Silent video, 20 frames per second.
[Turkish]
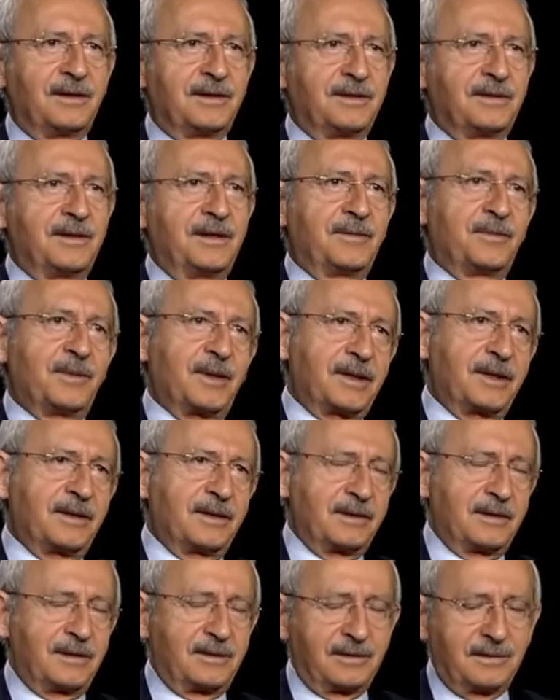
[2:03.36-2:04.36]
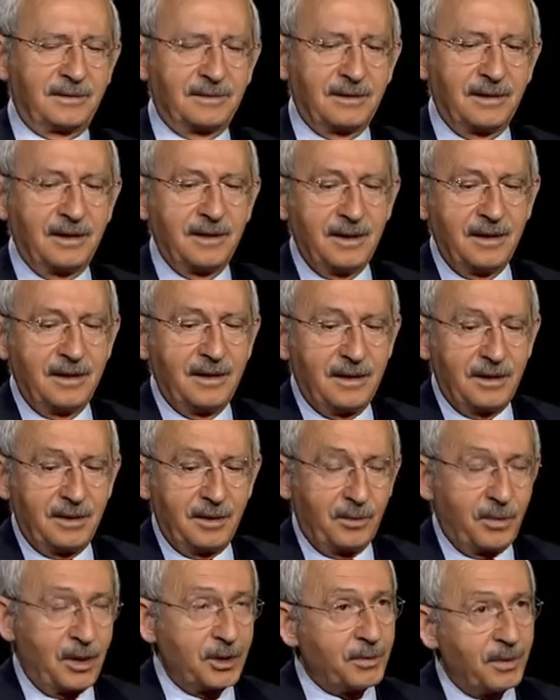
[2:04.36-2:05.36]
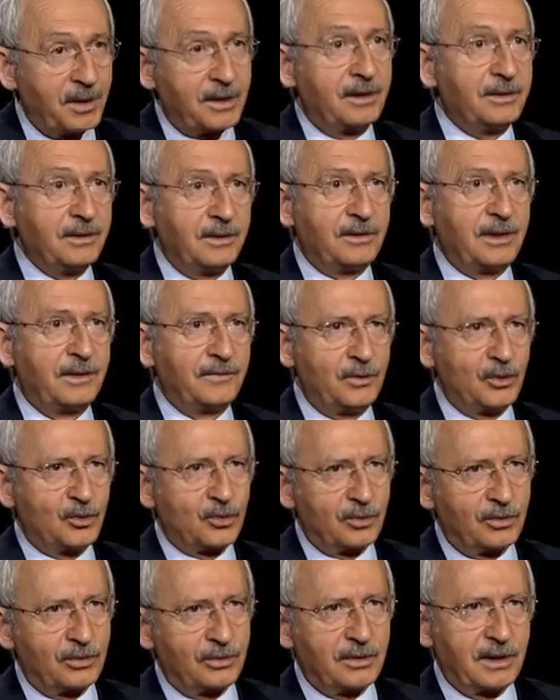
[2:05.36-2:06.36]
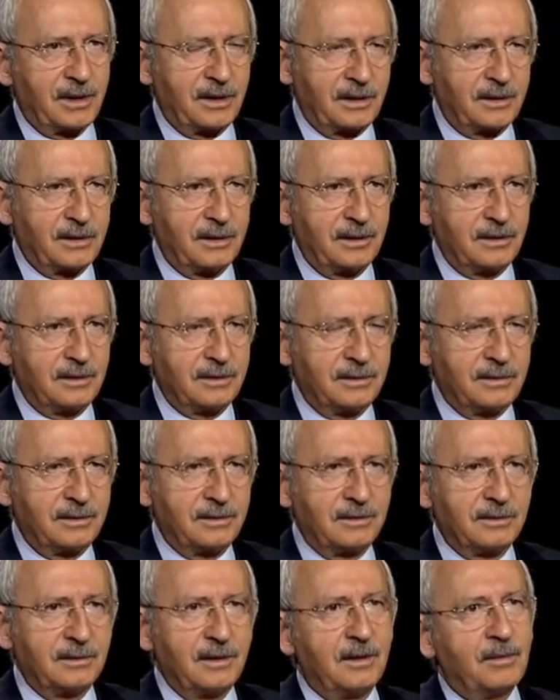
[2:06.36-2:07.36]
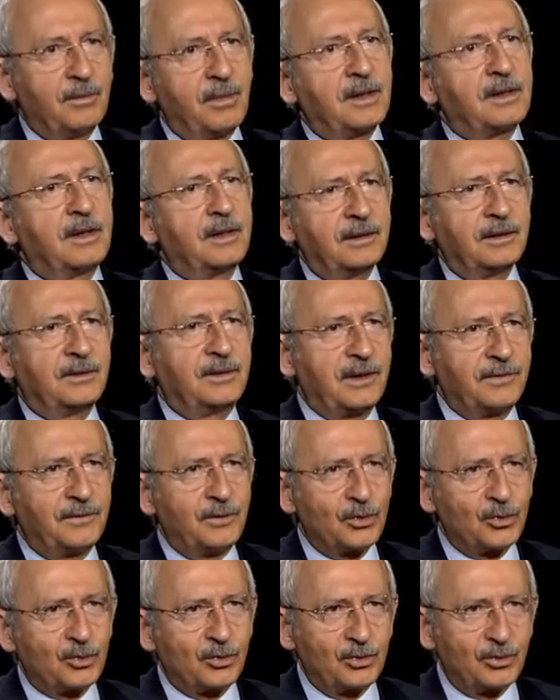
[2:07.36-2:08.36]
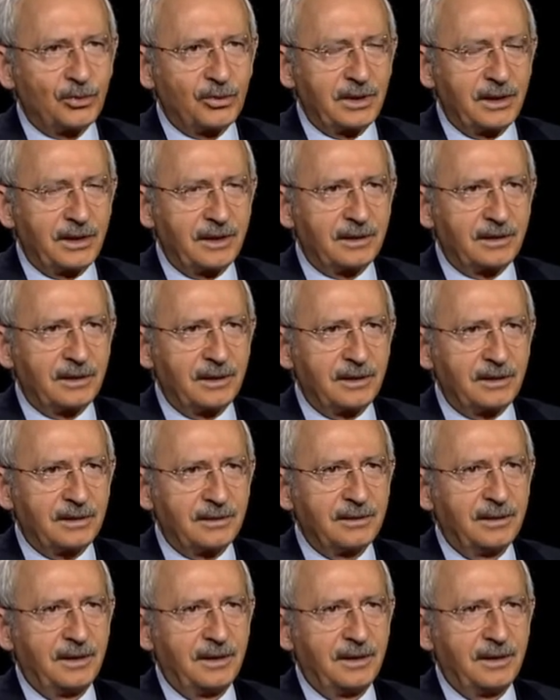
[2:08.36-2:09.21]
alırlar, bakarlar. Başbakanlık Teftiş Kurulu denetler. Bakanlık Teftiş Kurulu denetler.